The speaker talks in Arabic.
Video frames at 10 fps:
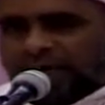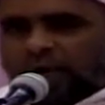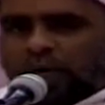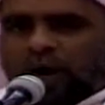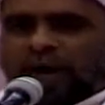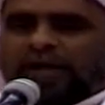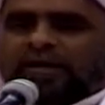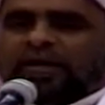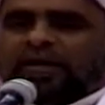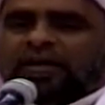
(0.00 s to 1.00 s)

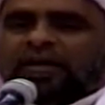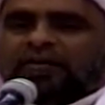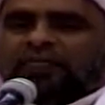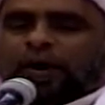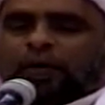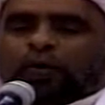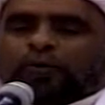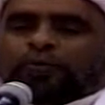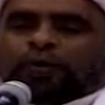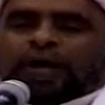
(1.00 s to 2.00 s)
الوحي
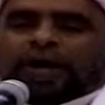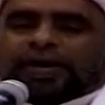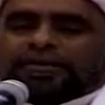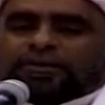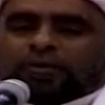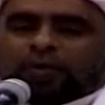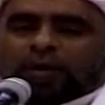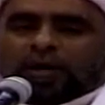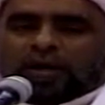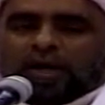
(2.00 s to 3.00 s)
فقلت يا رسول
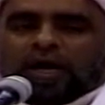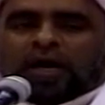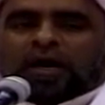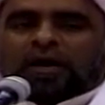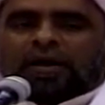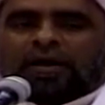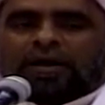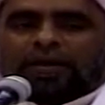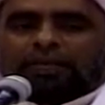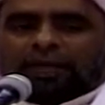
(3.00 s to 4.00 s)
الله
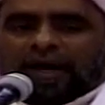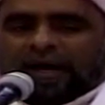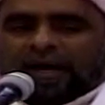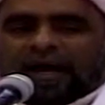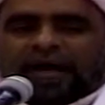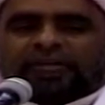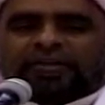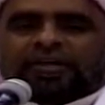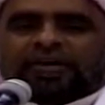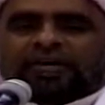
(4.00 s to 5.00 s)
ما
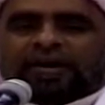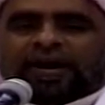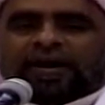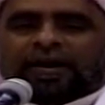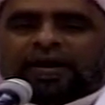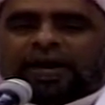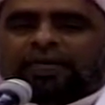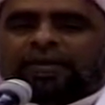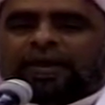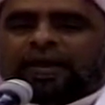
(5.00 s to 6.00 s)
هذه الرنه
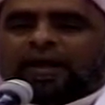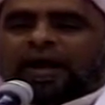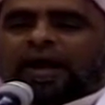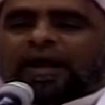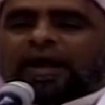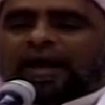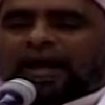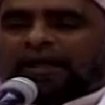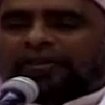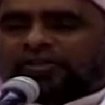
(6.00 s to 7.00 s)
قال
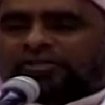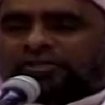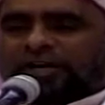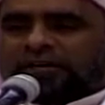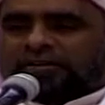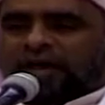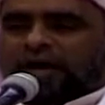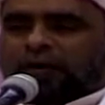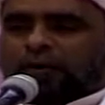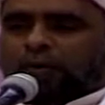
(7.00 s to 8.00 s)
هذا
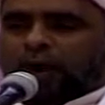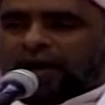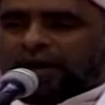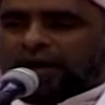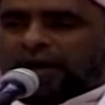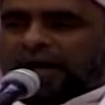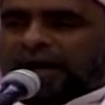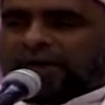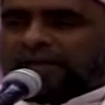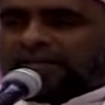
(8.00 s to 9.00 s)
الشيطان وقد
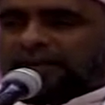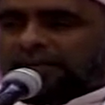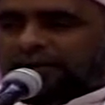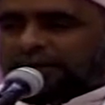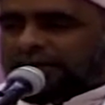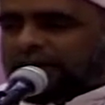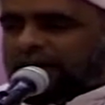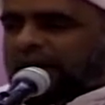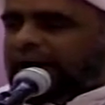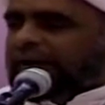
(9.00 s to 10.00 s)
ايس من
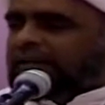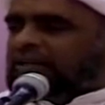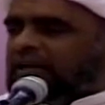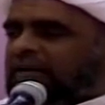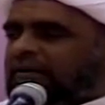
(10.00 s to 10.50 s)
عبادته